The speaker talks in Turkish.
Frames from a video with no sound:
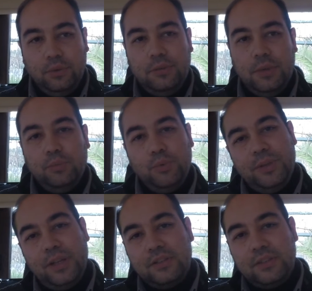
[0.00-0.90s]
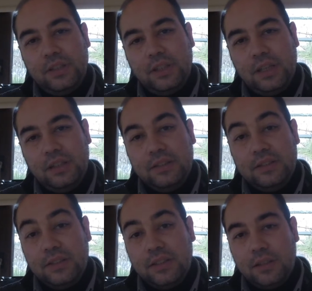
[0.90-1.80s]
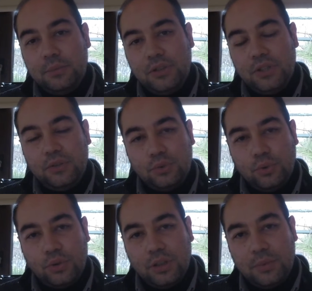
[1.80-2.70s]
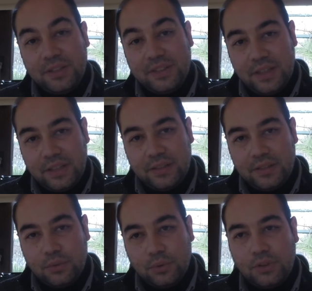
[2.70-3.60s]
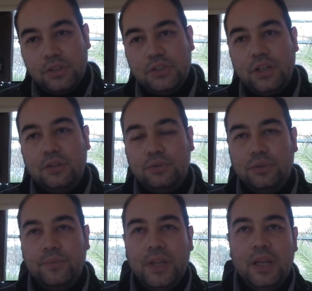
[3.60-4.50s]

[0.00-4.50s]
o zaman bu birazcık da kendinizle ilgili bir şeyleri sorgulamanız gerektiğini ortaya çıkartıyor.